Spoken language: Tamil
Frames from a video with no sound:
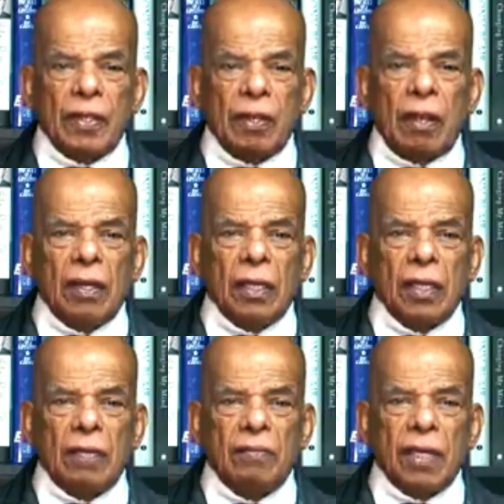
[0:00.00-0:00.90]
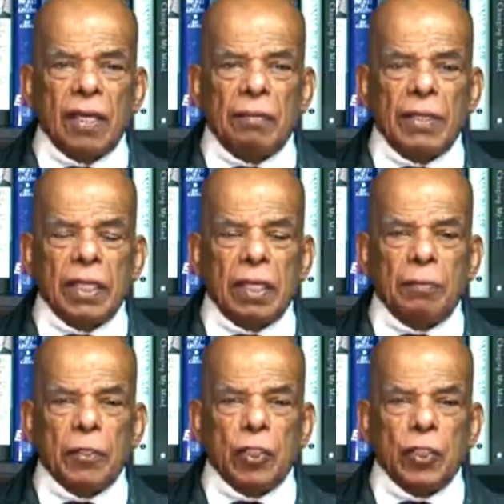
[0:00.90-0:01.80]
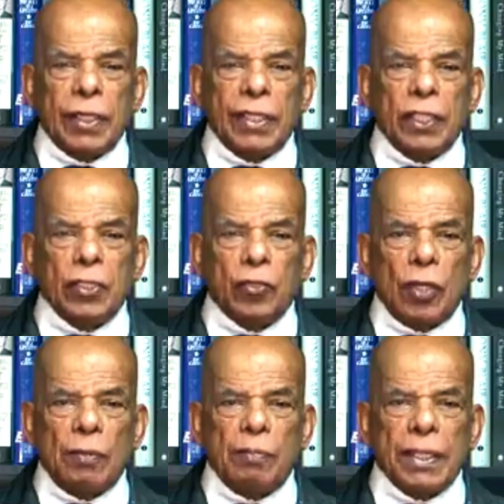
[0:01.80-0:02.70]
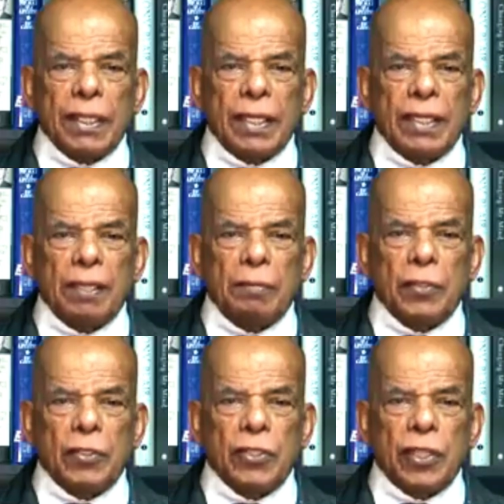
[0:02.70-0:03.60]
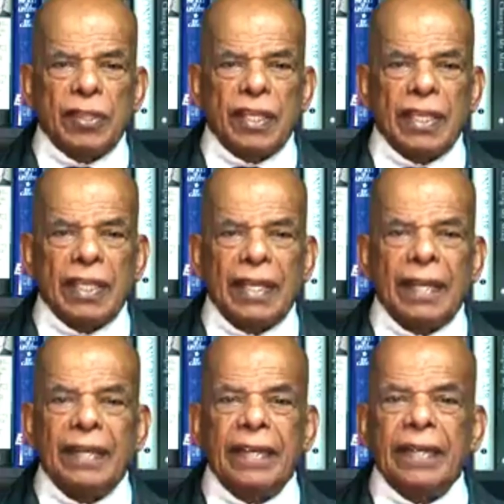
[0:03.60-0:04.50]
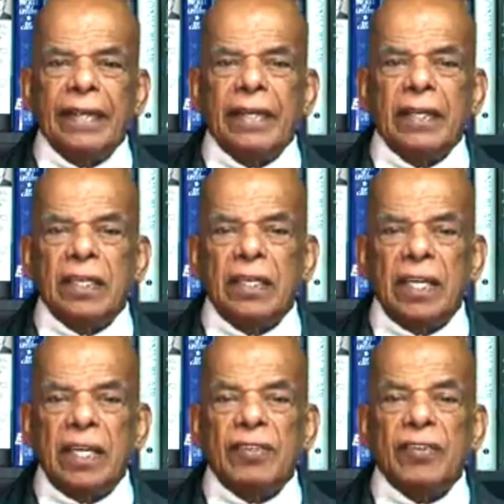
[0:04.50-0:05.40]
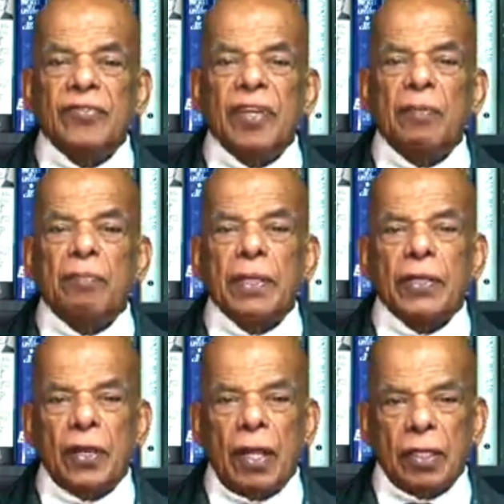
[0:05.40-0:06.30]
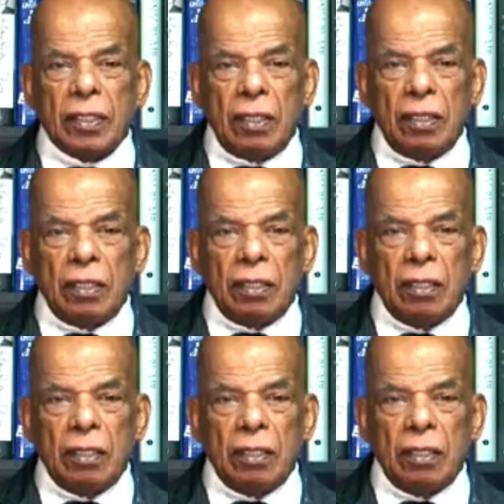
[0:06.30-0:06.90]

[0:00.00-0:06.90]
நாடுகள் வட அமெரிக்க சந்தை என்று சொல்லப்படுகிற அந்த பொதுச்சந்தையிலே இணைந்து செயல்படுகிறார்கள்